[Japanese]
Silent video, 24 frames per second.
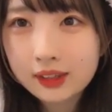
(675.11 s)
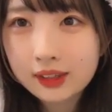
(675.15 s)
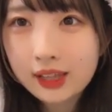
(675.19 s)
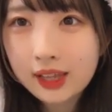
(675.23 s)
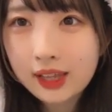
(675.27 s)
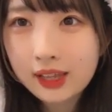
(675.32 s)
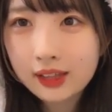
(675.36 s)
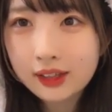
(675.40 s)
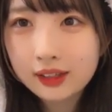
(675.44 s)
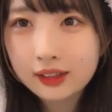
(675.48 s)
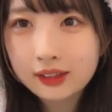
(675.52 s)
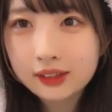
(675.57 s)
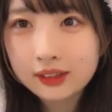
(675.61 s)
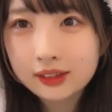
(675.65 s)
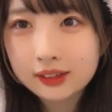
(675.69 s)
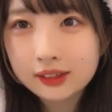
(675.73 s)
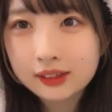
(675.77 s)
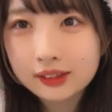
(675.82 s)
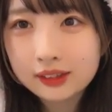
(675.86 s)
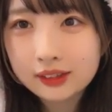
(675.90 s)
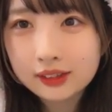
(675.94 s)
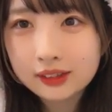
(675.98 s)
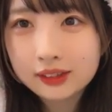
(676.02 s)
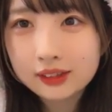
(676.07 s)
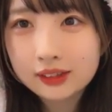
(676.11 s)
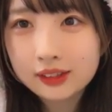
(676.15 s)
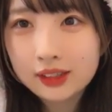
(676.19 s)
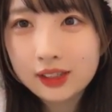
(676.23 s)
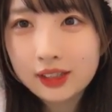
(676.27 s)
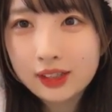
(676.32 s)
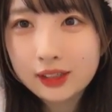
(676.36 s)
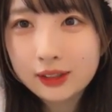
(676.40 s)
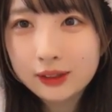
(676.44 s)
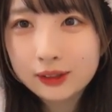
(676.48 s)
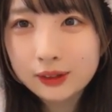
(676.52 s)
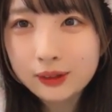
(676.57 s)
ね
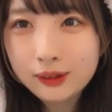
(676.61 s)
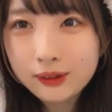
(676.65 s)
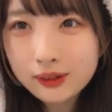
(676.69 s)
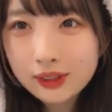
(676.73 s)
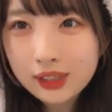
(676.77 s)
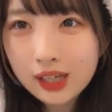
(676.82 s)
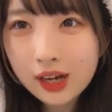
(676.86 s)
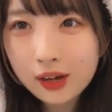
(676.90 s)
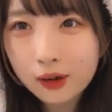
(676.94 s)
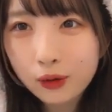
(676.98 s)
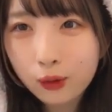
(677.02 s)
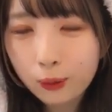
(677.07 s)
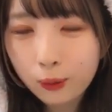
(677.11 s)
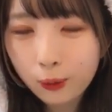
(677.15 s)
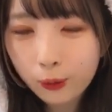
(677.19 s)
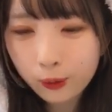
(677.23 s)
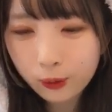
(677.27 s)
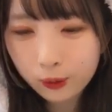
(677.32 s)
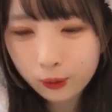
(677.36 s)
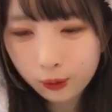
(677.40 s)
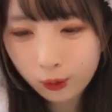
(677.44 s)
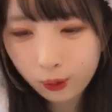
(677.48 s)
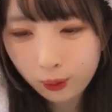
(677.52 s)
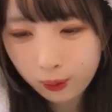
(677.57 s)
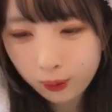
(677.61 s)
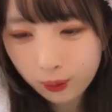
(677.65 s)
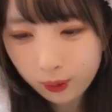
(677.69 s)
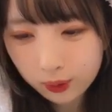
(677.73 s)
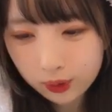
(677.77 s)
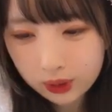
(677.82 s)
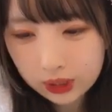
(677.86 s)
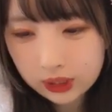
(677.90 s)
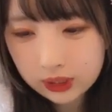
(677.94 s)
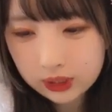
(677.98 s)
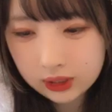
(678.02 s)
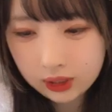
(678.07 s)
うどんにはごぼうご
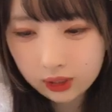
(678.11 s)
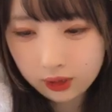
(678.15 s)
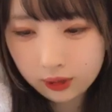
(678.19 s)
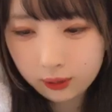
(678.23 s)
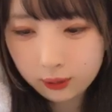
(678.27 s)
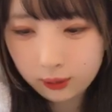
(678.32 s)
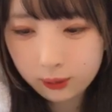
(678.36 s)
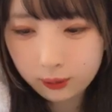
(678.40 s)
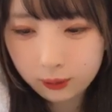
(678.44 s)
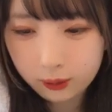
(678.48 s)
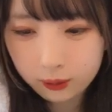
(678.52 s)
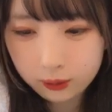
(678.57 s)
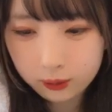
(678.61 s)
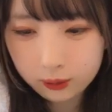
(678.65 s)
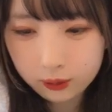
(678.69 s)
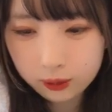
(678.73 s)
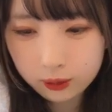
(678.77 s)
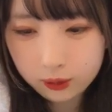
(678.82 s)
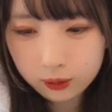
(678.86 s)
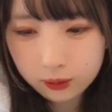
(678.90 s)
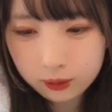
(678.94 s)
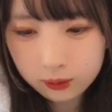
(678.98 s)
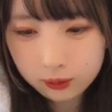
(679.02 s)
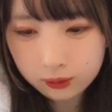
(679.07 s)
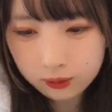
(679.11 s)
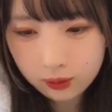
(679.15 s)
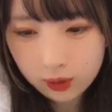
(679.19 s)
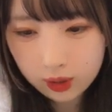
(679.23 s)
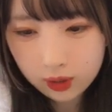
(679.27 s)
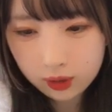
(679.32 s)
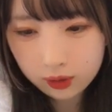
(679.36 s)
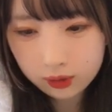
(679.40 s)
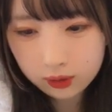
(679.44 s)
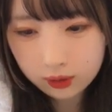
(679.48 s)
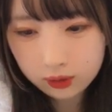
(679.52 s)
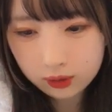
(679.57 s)
ぼうですかごぼううどん
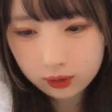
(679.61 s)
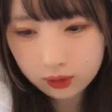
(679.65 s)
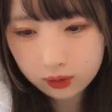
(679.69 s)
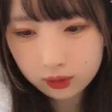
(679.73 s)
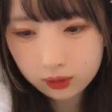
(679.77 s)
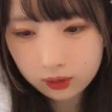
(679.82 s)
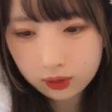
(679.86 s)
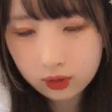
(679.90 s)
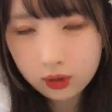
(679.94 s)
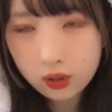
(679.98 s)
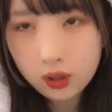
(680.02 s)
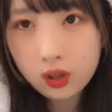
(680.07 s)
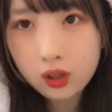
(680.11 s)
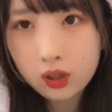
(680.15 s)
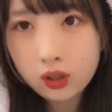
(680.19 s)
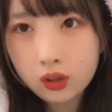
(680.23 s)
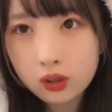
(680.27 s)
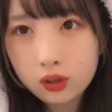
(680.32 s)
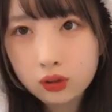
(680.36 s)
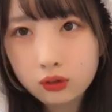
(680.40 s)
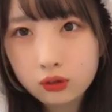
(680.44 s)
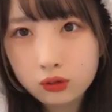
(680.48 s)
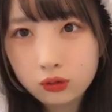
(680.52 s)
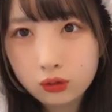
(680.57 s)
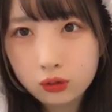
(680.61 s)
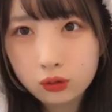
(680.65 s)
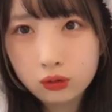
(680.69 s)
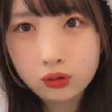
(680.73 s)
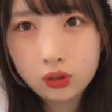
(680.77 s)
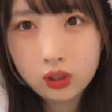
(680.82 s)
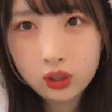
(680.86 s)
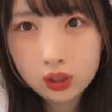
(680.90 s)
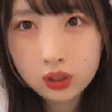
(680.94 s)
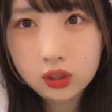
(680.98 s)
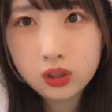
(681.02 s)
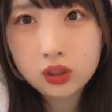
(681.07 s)
はうど
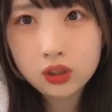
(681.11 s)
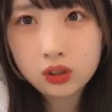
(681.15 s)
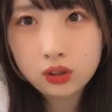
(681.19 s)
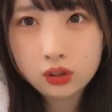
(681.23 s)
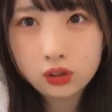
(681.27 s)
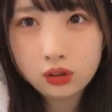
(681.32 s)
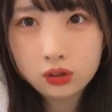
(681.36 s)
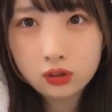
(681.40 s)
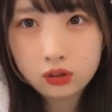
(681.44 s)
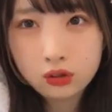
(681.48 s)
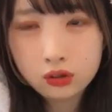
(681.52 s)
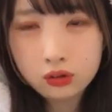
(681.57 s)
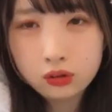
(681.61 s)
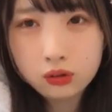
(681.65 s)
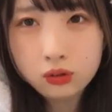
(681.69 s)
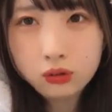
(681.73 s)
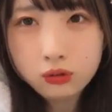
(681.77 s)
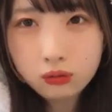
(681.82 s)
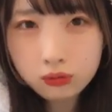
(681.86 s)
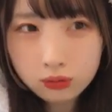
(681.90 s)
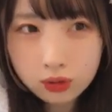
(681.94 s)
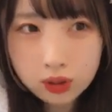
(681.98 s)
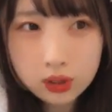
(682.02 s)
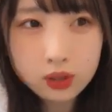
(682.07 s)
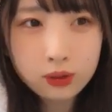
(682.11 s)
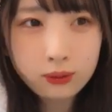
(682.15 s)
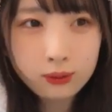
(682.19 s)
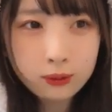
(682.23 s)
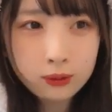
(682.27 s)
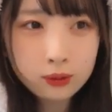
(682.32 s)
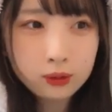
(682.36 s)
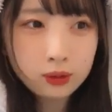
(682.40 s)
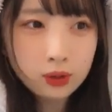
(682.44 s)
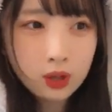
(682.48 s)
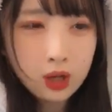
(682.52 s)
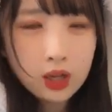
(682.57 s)
んですうどんは飲
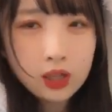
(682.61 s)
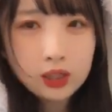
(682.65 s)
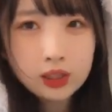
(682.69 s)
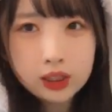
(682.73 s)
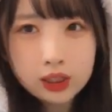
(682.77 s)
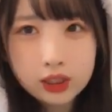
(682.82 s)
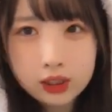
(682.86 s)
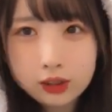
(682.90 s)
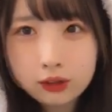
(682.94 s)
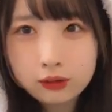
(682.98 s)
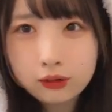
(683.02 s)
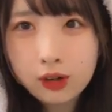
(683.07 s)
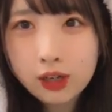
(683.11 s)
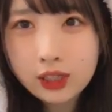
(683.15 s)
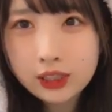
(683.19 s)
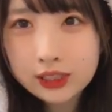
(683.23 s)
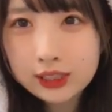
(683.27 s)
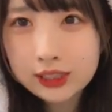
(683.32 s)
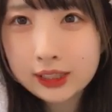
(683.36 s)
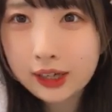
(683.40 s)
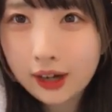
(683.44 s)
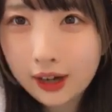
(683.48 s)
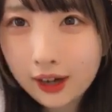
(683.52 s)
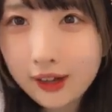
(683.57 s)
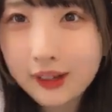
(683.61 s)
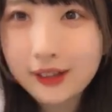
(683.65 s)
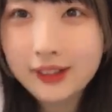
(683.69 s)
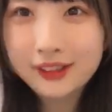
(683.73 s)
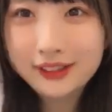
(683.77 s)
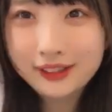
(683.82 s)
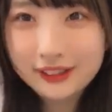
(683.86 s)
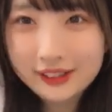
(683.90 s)
もうちくわしか